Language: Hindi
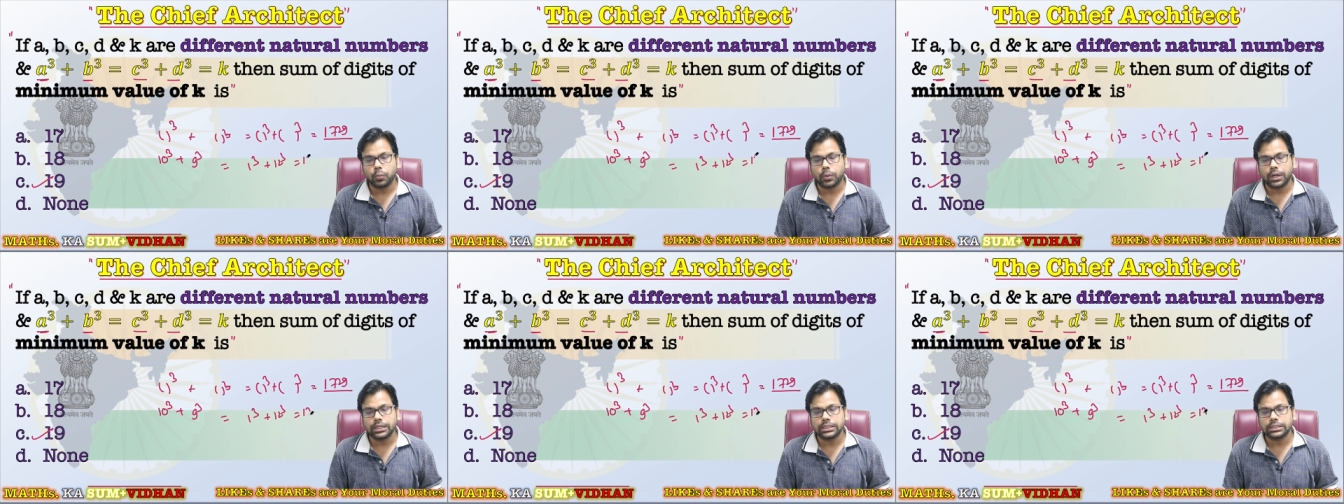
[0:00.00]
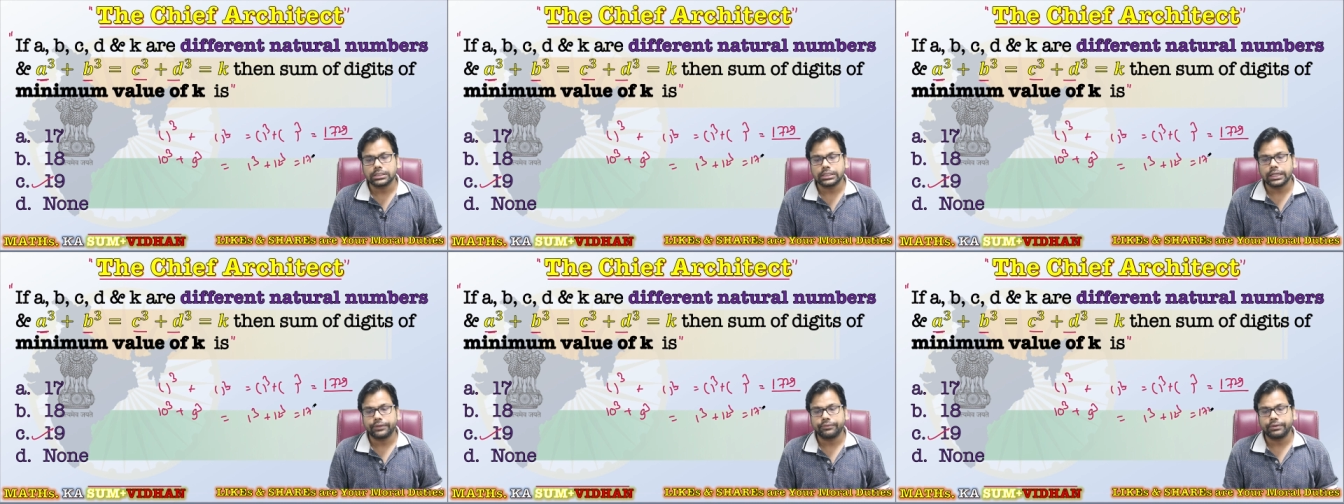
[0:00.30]
वन
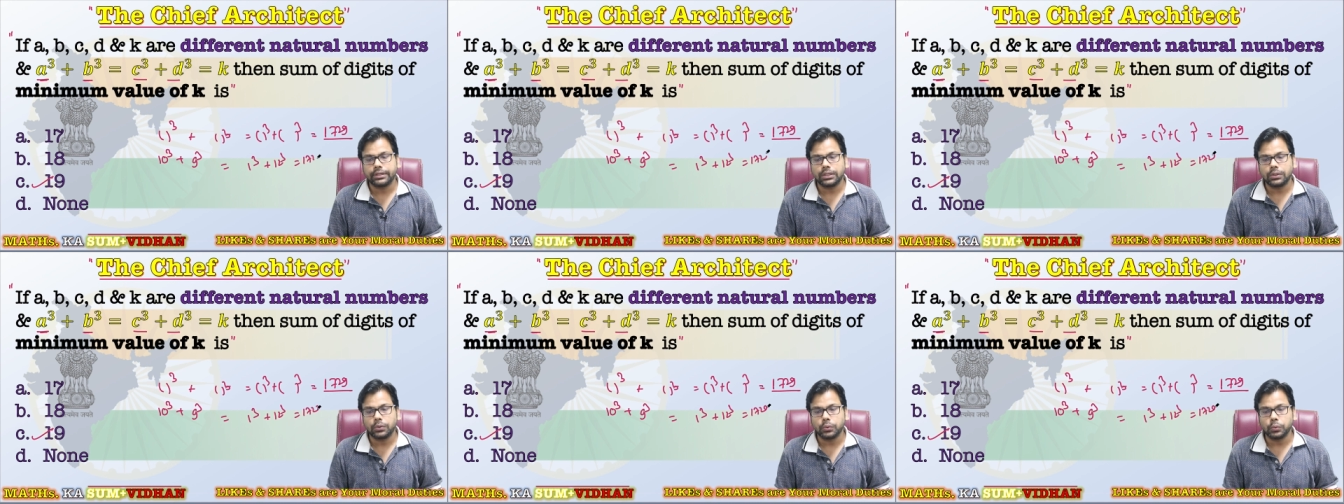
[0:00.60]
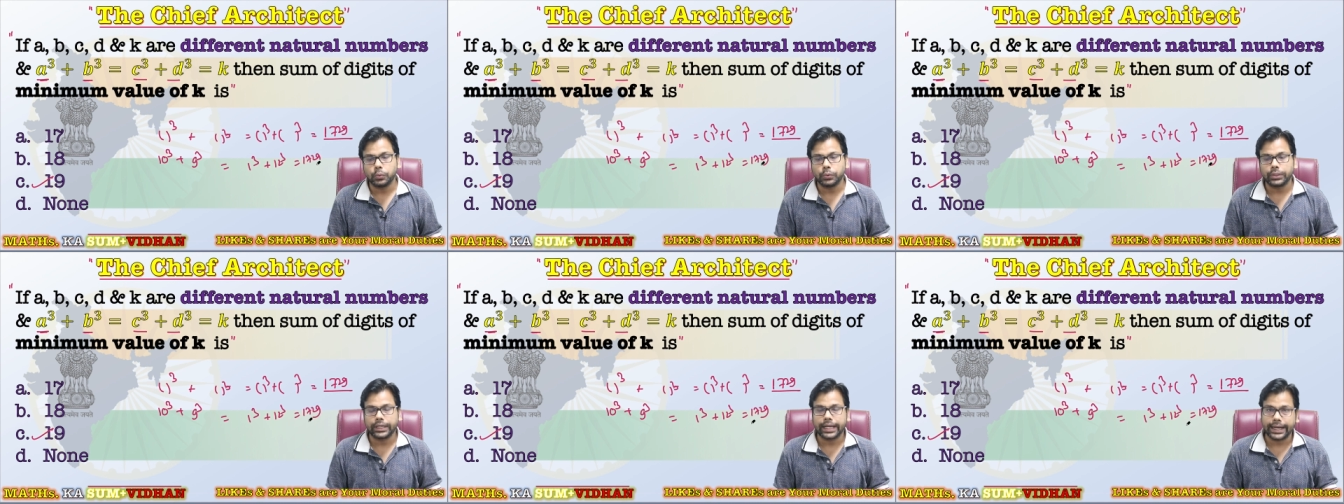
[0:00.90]
सेवन
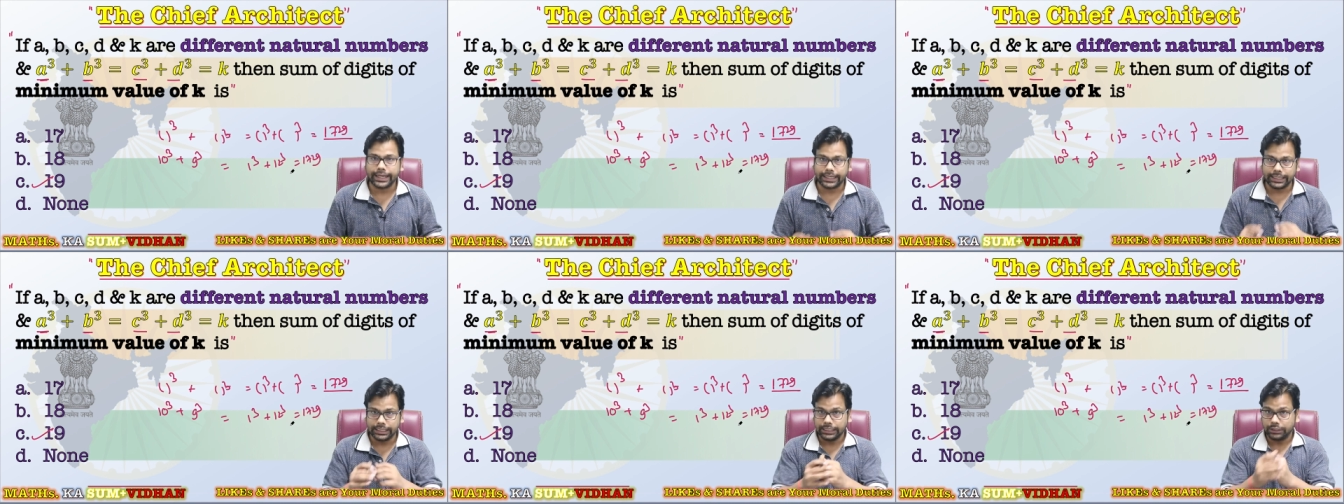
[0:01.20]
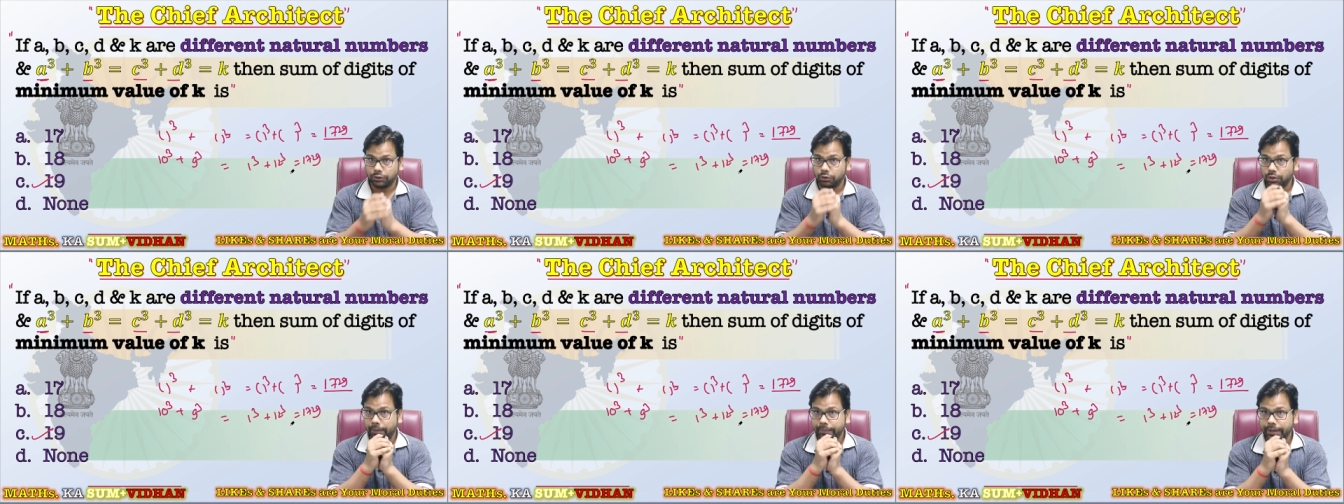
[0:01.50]
टू नाइन
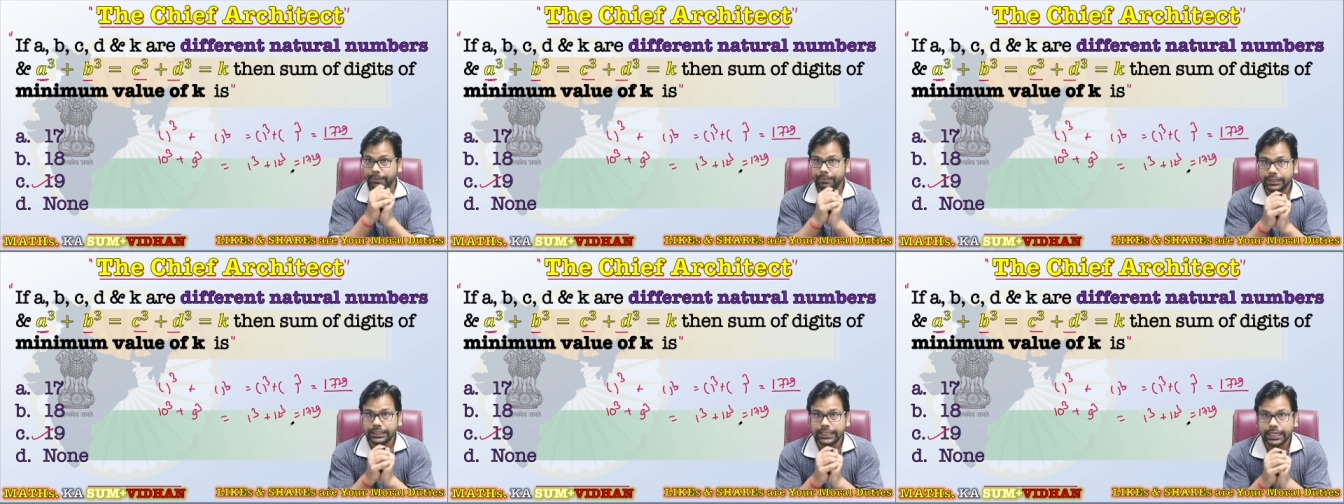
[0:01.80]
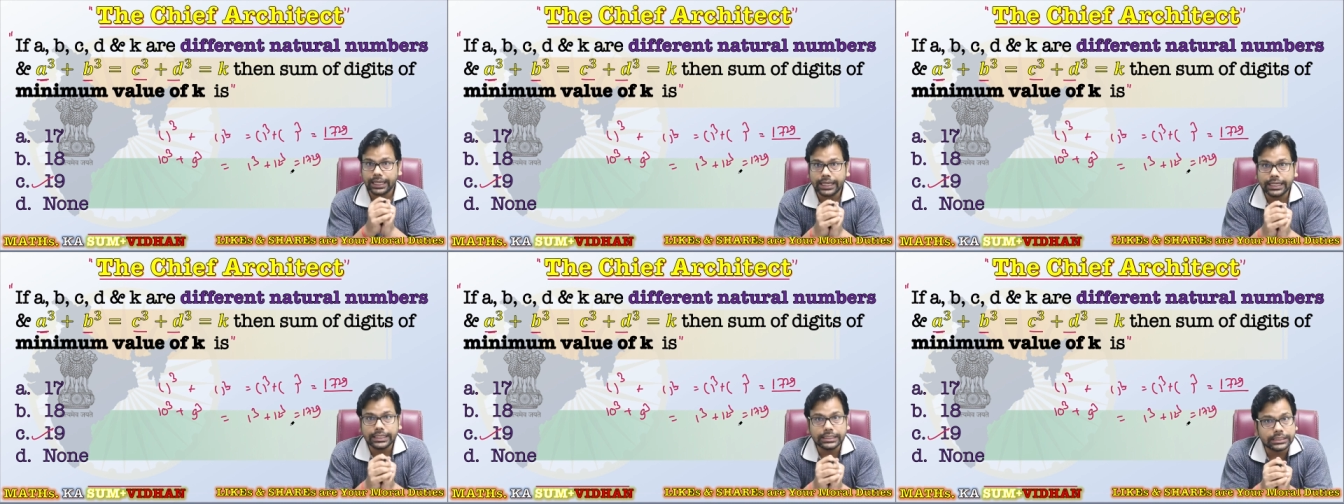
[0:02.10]
तो हमें
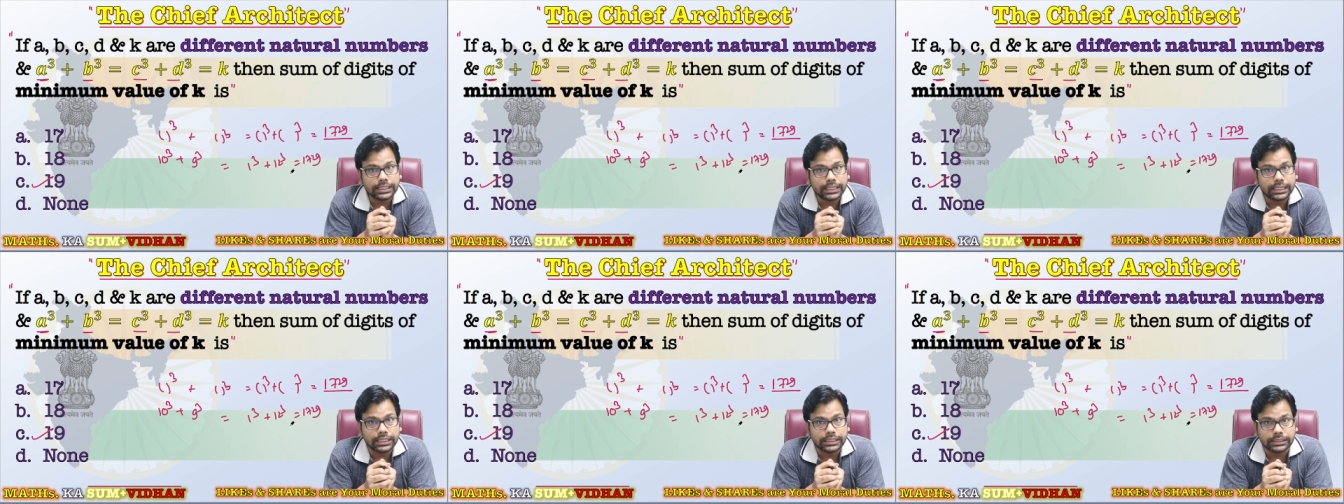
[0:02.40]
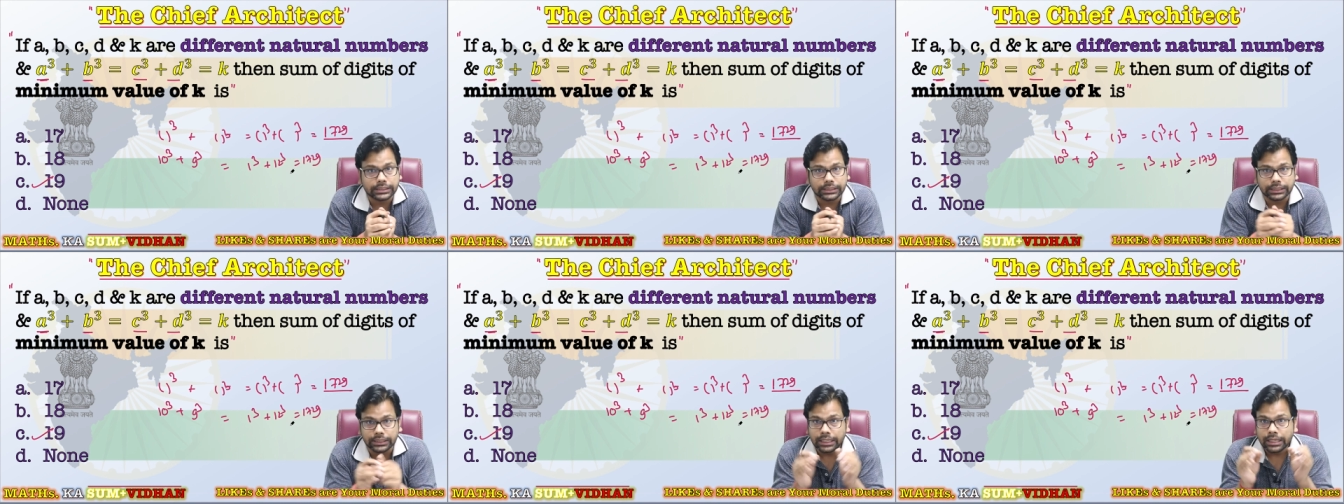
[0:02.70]
पता है इसका
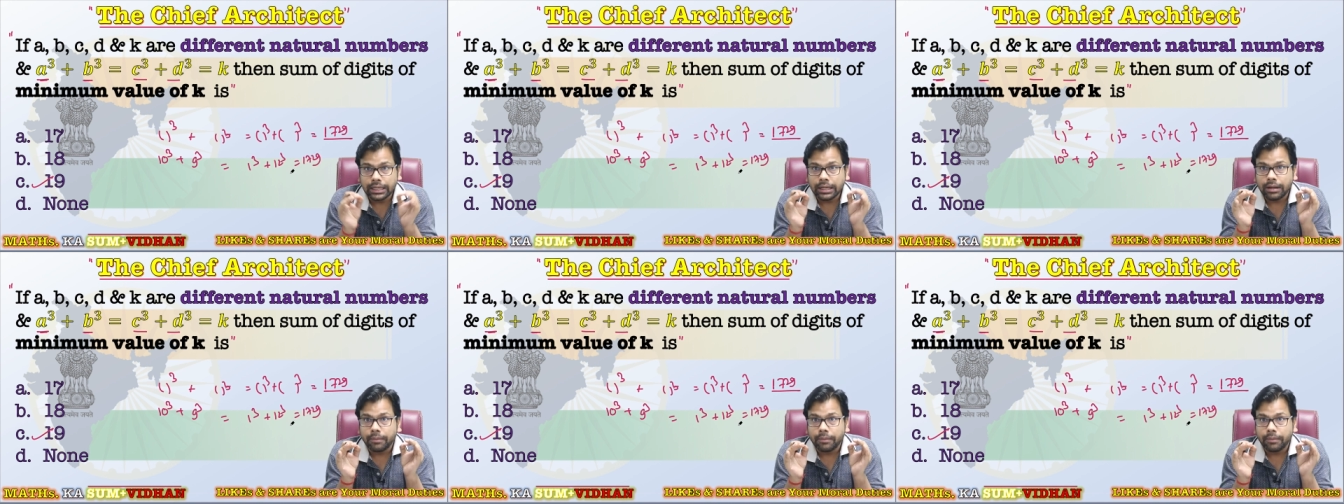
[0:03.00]
आंसर